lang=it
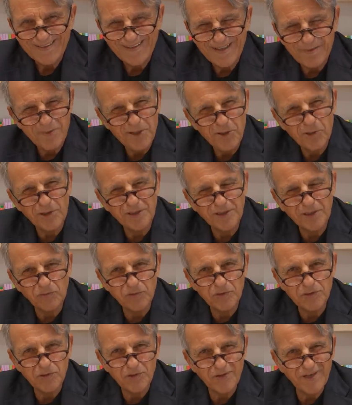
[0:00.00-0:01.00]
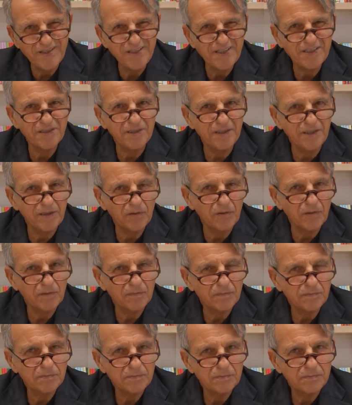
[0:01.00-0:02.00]
la migliore traduzione è
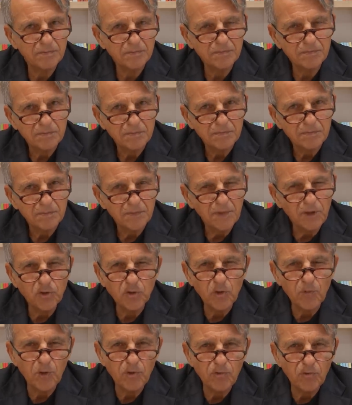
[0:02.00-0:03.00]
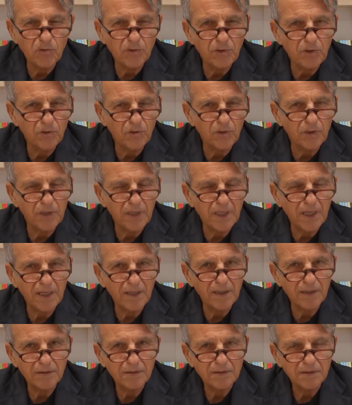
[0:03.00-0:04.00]
destino. Insomma, ognuno di noi
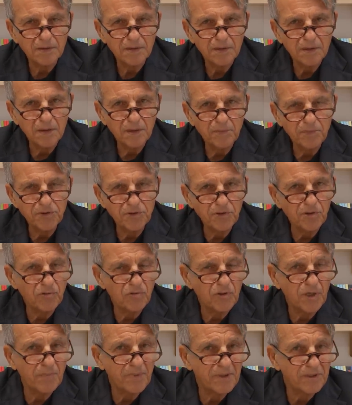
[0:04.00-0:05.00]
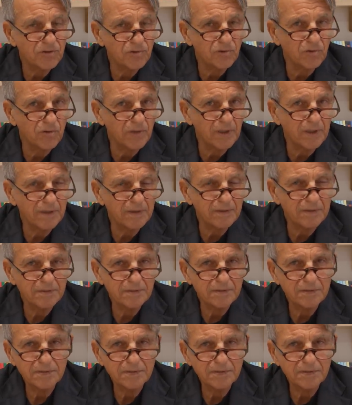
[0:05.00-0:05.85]
ha bisogno di una persona